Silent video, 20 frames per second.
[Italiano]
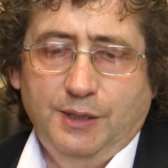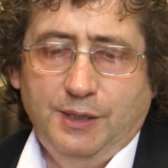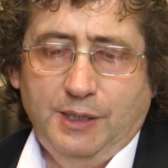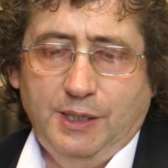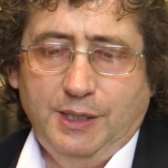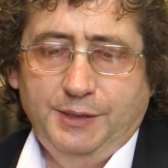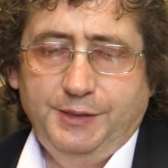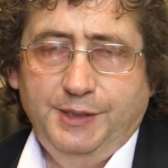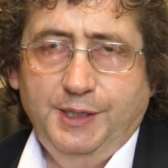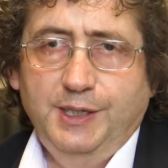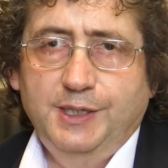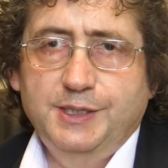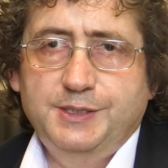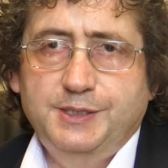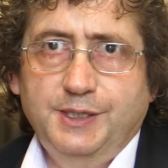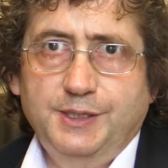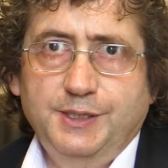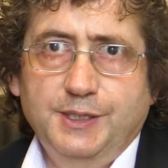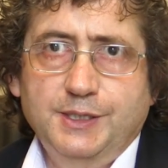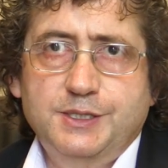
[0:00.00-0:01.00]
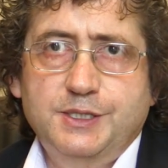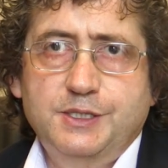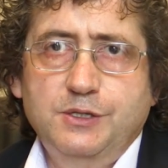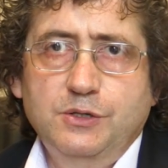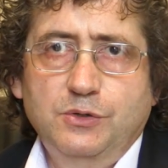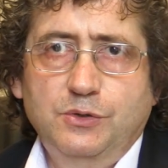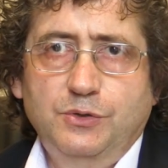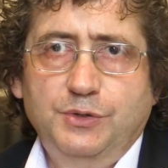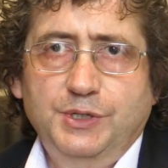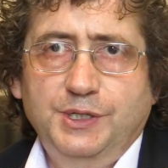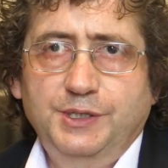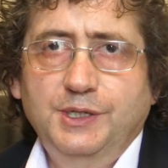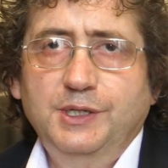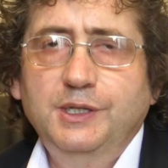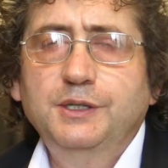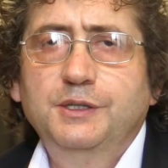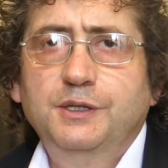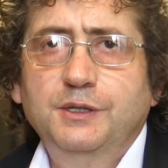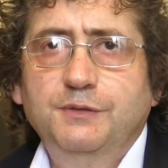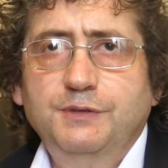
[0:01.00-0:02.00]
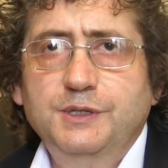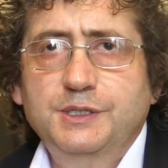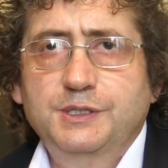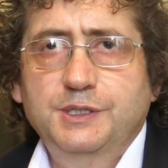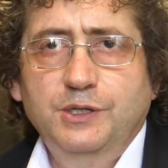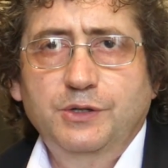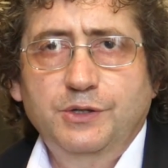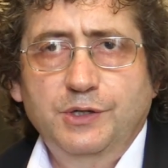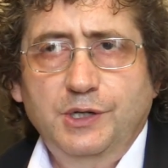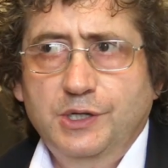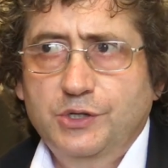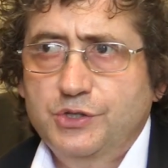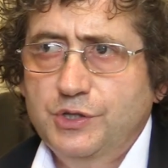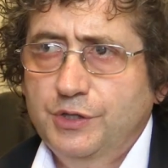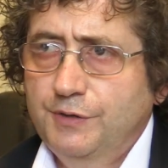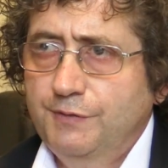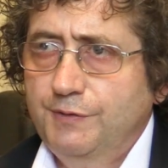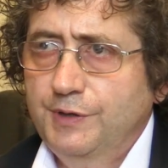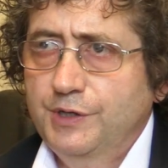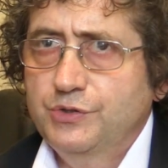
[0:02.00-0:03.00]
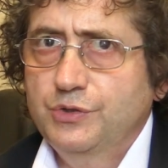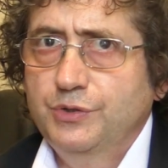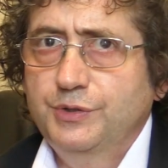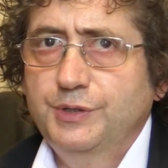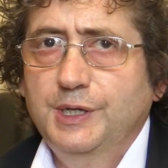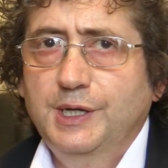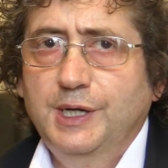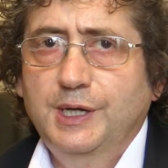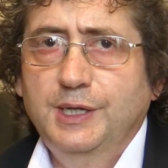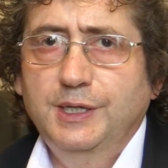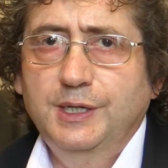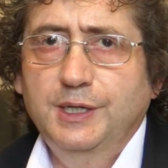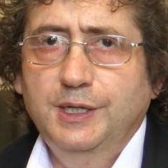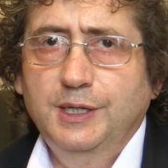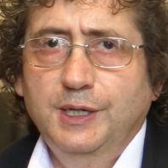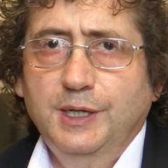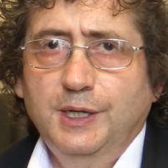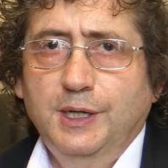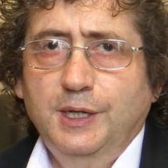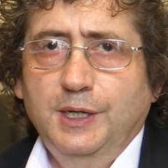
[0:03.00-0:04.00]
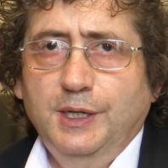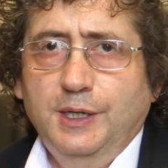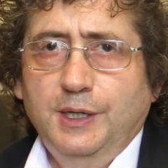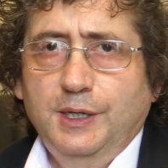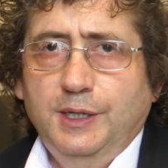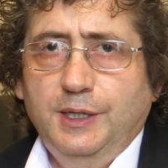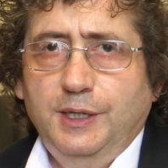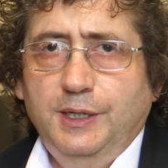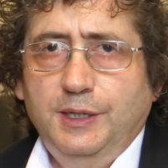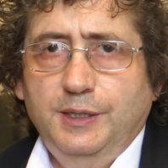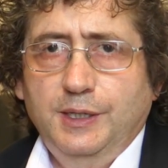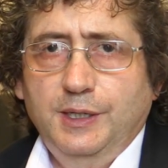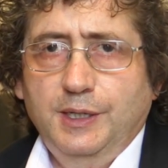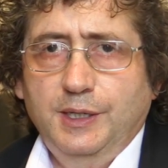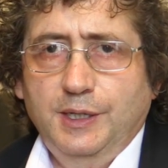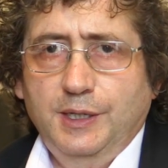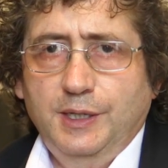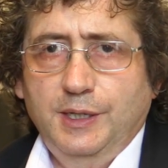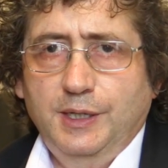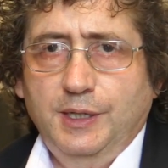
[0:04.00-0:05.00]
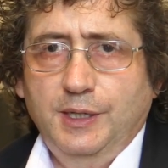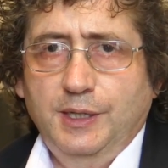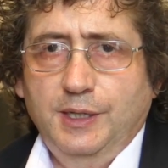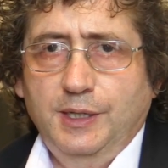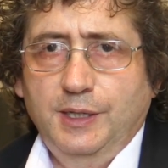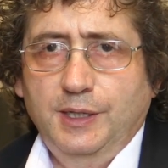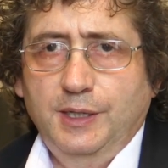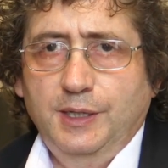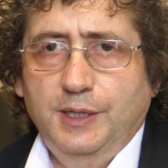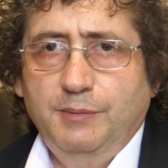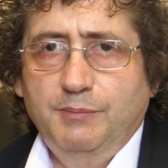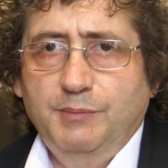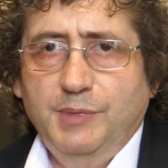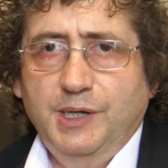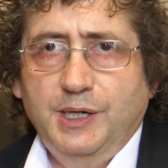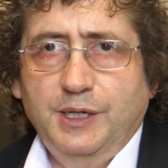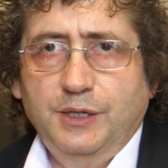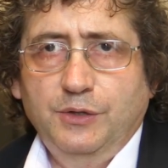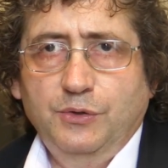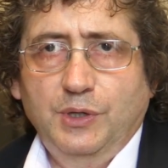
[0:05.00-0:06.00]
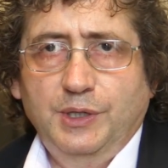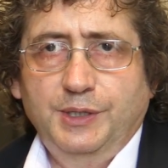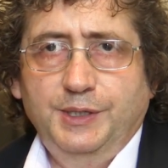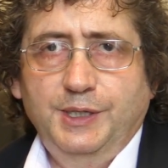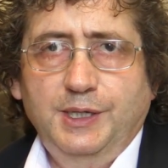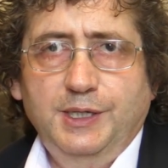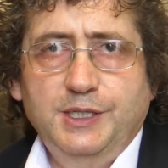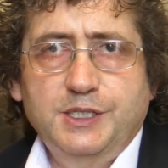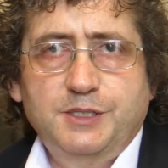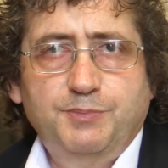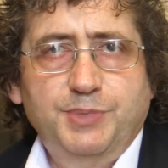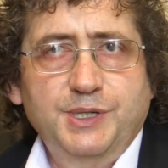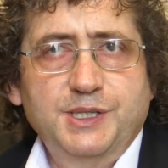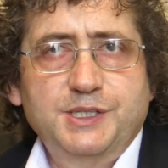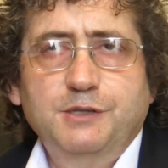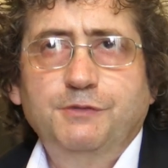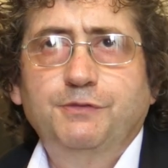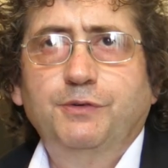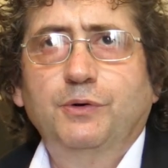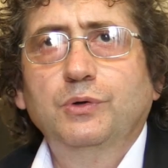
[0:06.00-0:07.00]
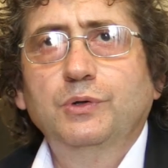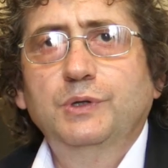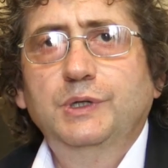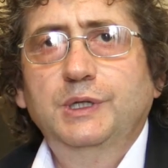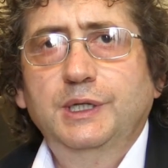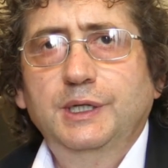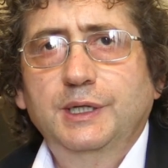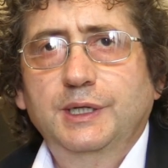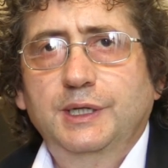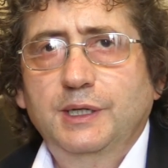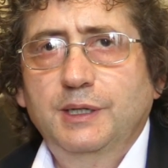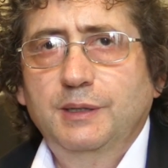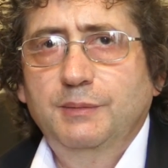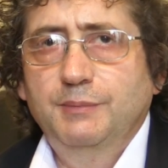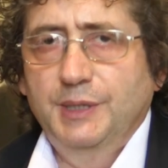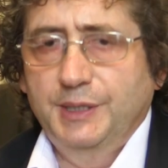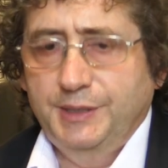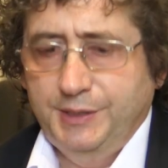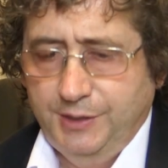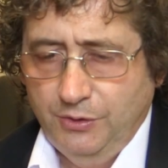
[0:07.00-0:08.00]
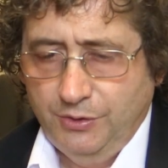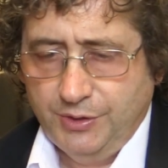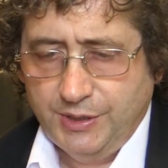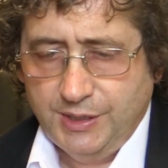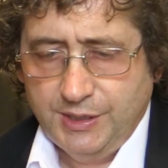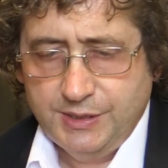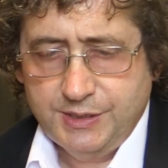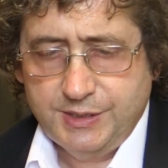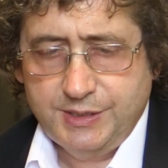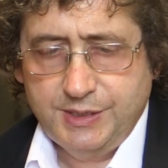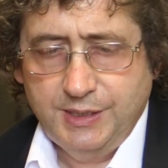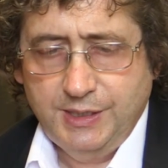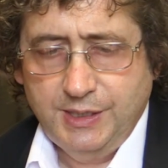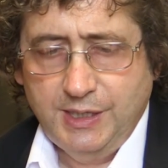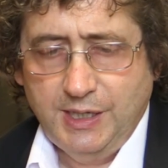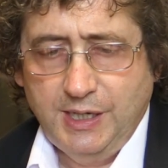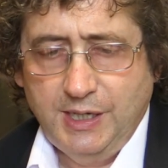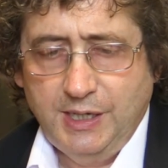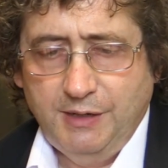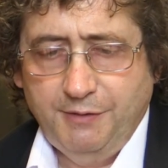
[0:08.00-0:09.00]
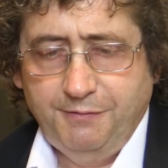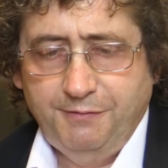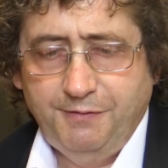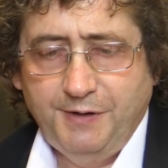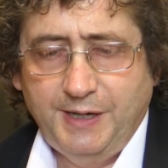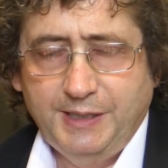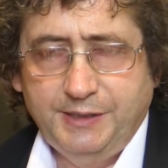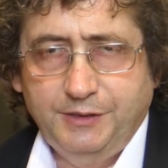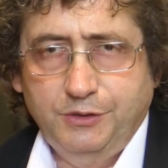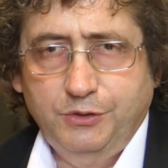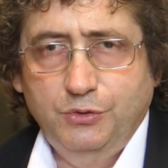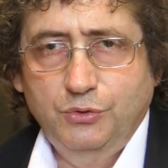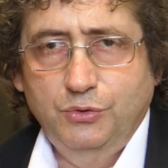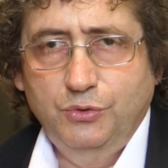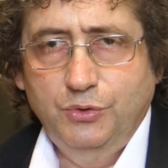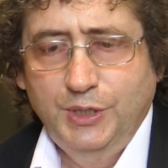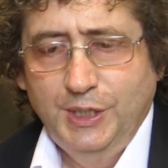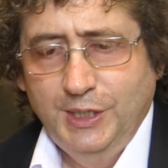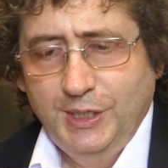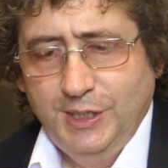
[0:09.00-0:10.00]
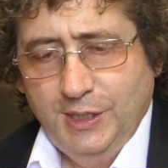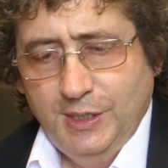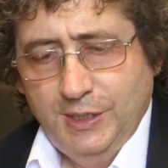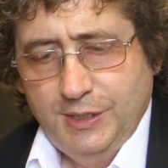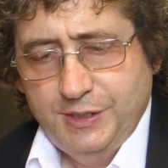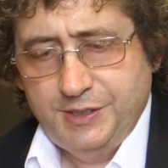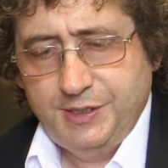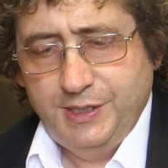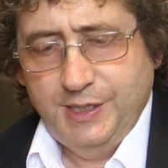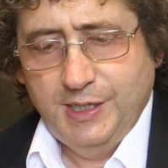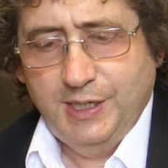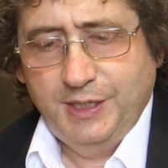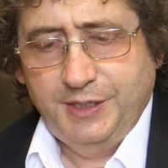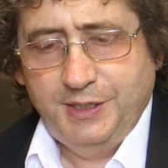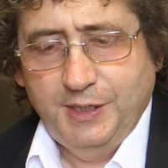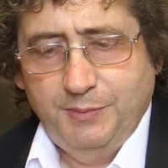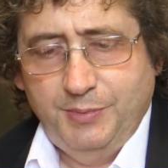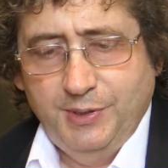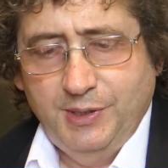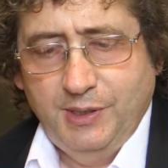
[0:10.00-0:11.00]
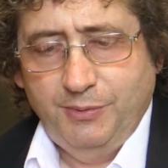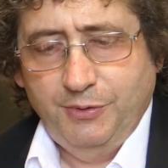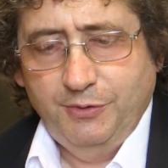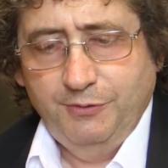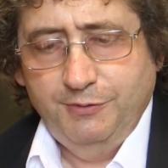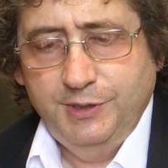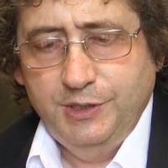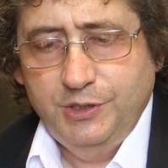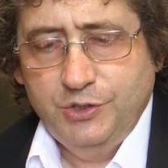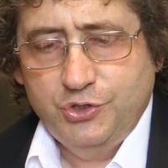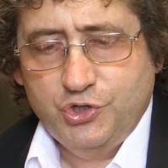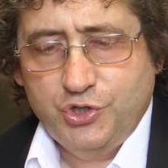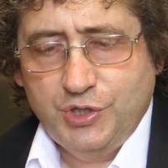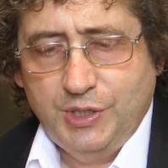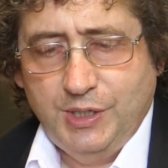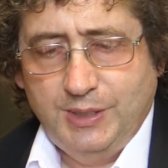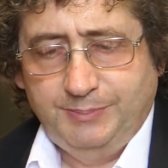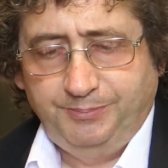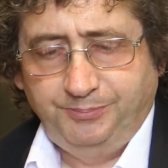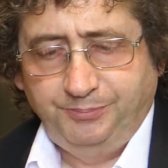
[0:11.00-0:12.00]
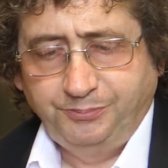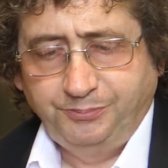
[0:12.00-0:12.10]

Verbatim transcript: a delle esternazioni, a delle interviste che ho rilasciato a vari giornali in, eh, in, merito a delle spese folli che Matteo Renzi ha fatto sia ai tempi della provincia,